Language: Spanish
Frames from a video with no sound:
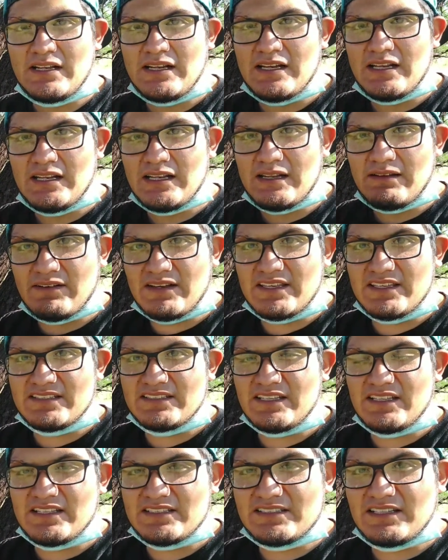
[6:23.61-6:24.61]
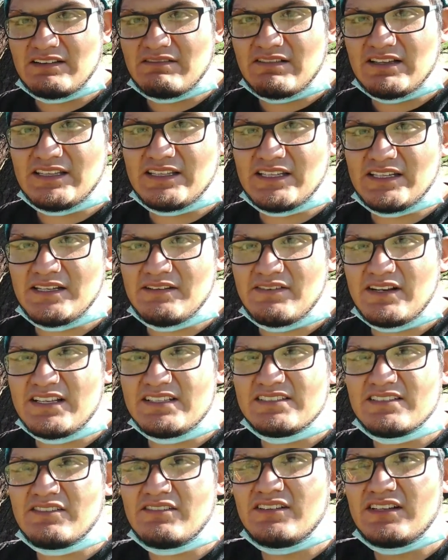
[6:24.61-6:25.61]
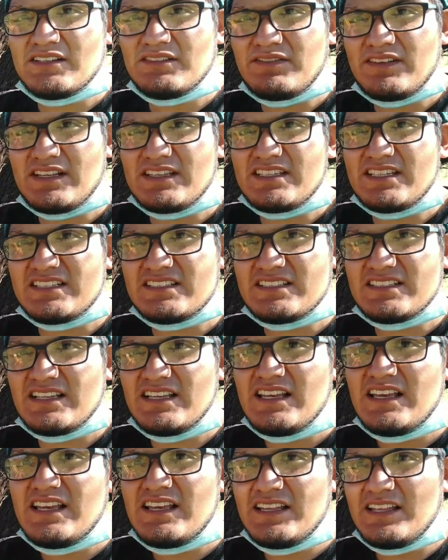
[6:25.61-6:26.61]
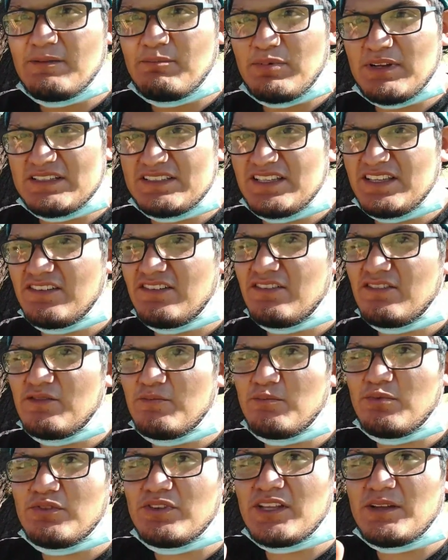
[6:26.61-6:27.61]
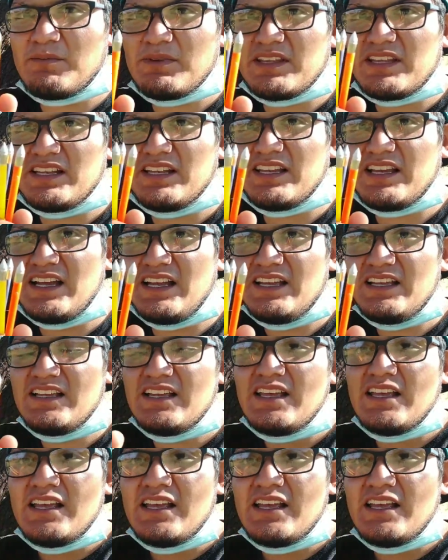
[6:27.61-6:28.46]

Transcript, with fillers: a la ballesta de 50 libras con las flechas de plástico con punta metálica.